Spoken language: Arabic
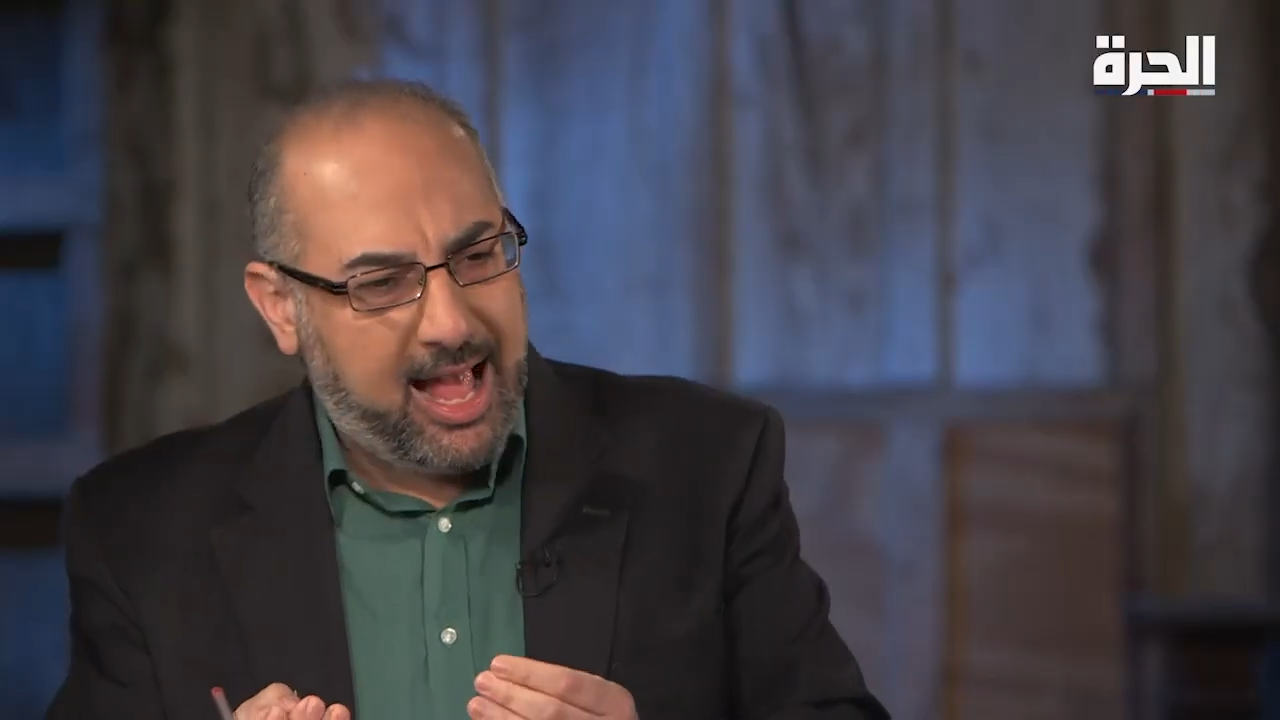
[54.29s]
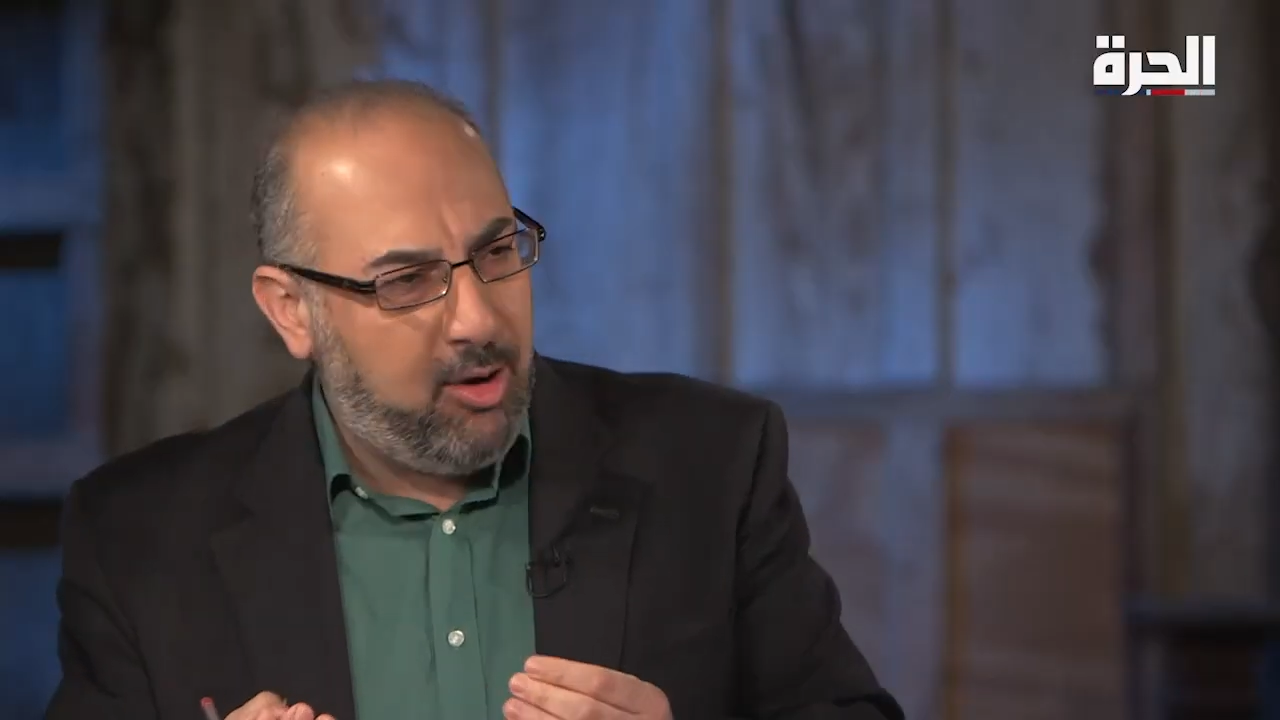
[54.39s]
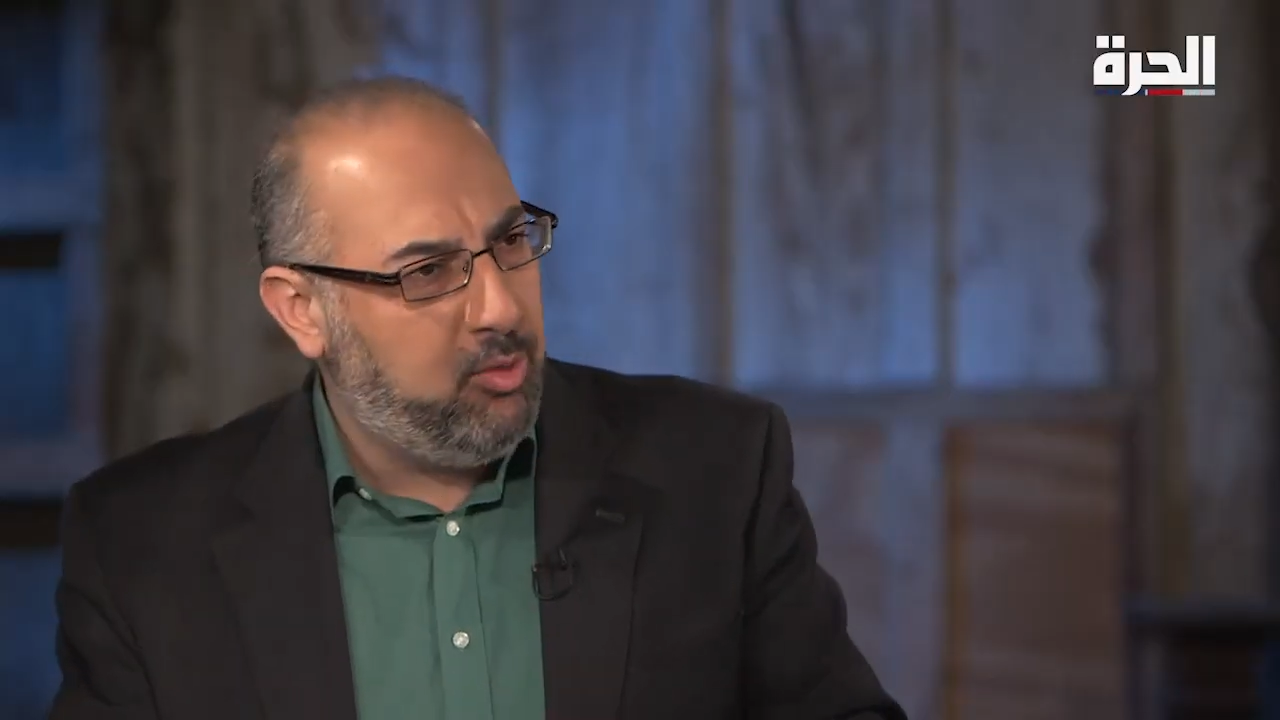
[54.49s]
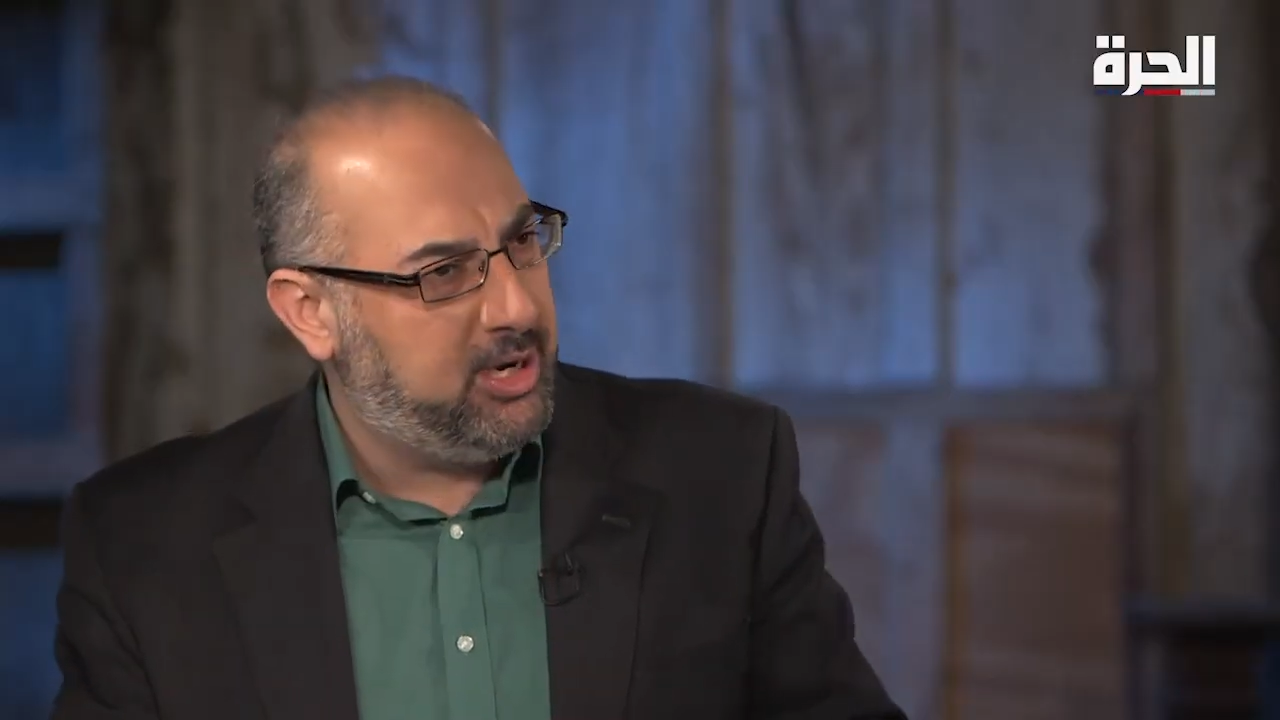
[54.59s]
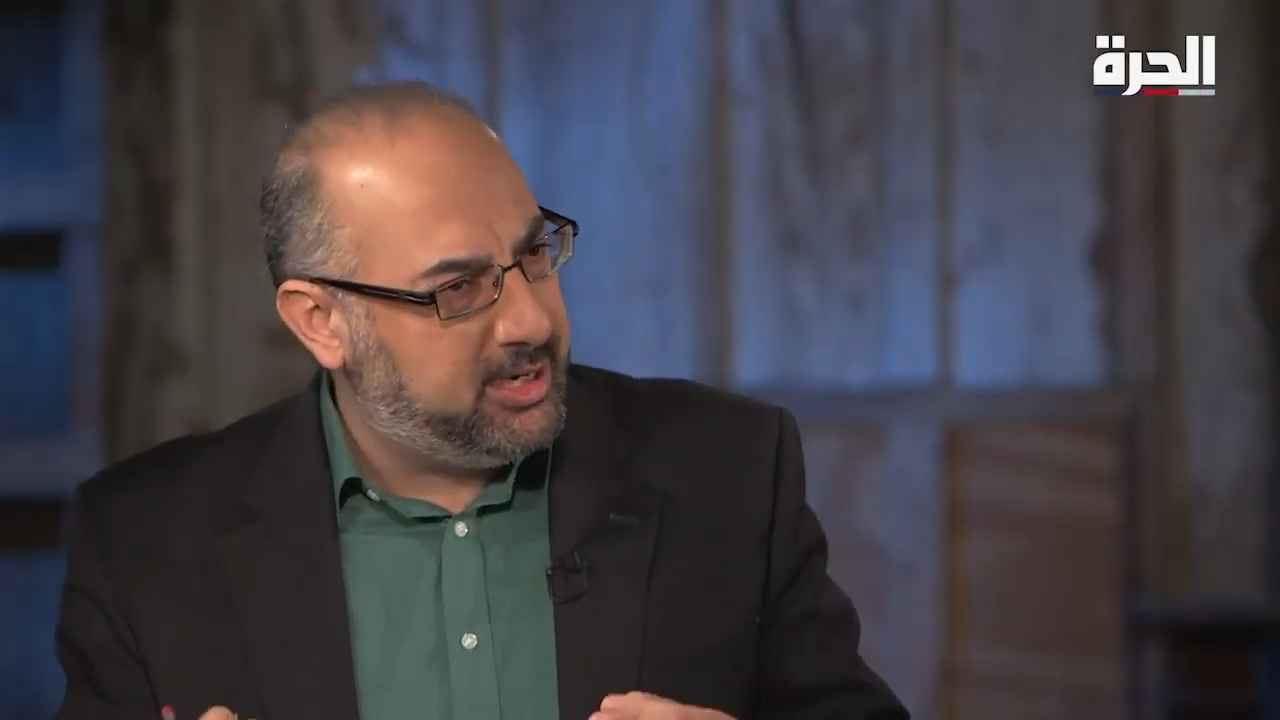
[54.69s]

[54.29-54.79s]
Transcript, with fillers: تحول